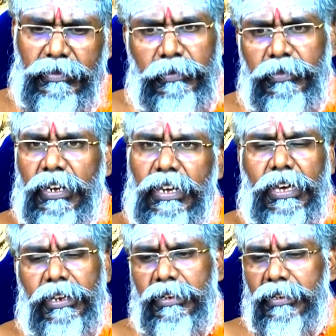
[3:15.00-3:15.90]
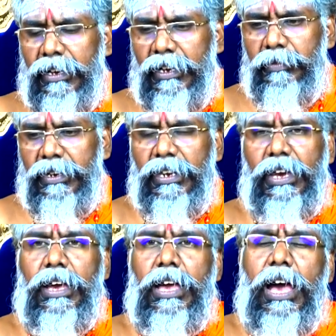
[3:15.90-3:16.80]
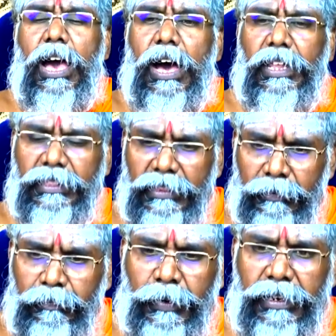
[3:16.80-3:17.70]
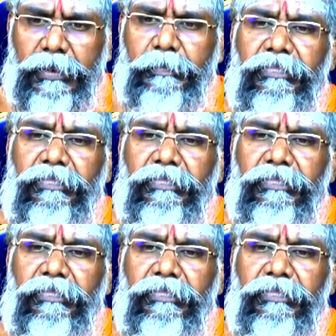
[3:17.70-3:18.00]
நம்ம வீட்டில் யாராக இருக்காங்க அப்படின்னா அந்த பெண்